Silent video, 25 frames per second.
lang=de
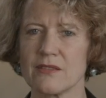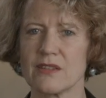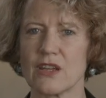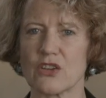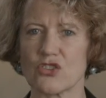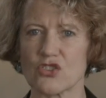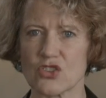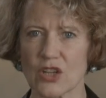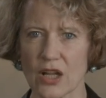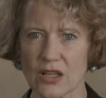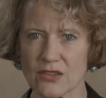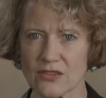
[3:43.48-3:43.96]

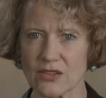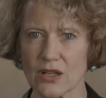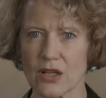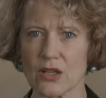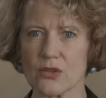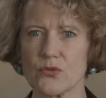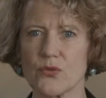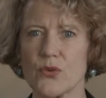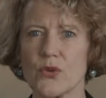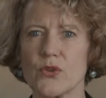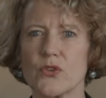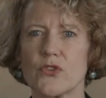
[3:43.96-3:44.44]
Der
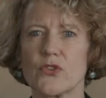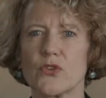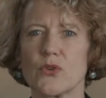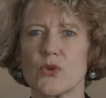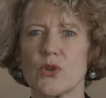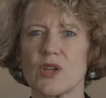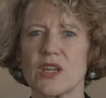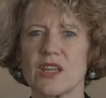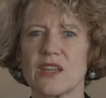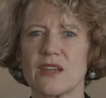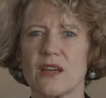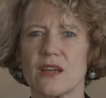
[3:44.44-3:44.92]
Stadtrat von
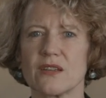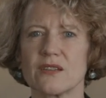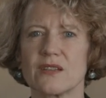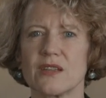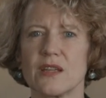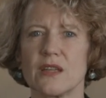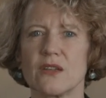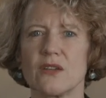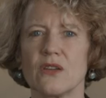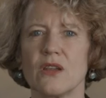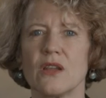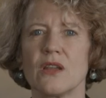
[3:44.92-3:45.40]
Zürich hat
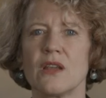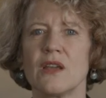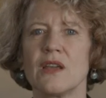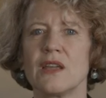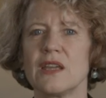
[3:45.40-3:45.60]
in